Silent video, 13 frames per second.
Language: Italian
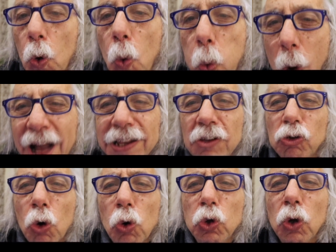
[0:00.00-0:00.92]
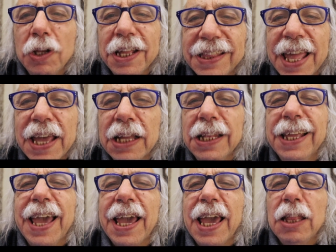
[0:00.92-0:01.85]
Quali sono le
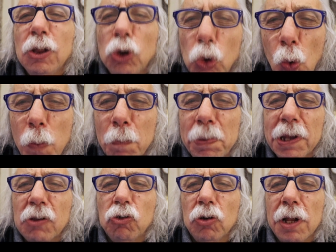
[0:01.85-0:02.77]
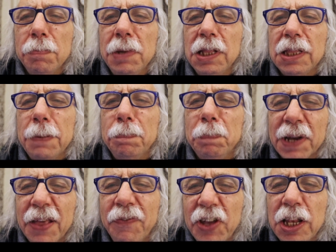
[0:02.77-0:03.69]
tecniche che tu personalmente
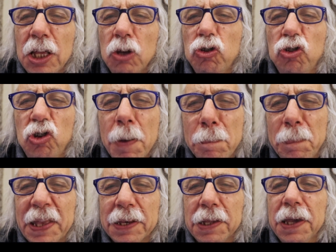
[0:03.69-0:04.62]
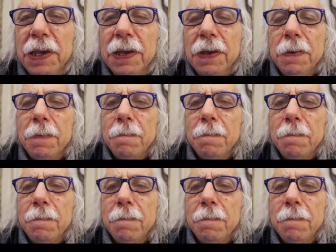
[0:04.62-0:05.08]
preferisci e perché?